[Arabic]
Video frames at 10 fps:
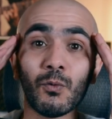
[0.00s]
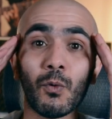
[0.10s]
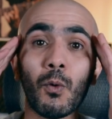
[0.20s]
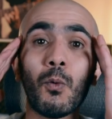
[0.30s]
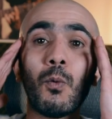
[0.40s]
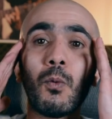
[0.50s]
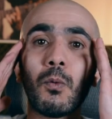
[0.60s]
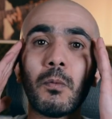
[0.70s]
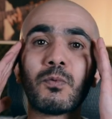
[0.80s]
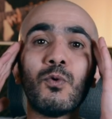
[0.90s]

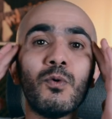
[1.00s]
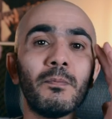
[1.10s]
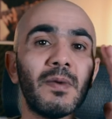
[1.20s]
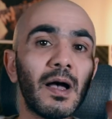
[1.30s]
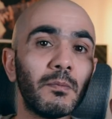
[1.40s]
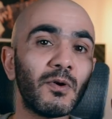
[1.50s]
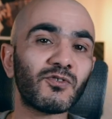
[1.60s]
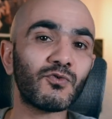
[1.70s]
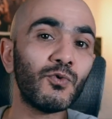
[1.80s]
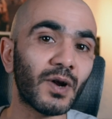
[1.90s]
وبكون
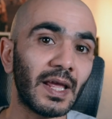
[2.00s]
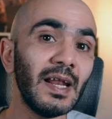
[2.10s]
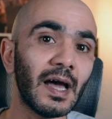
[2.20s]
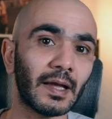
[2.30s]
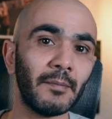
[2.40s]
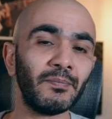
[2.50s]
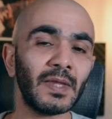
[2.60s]
مشكور إلك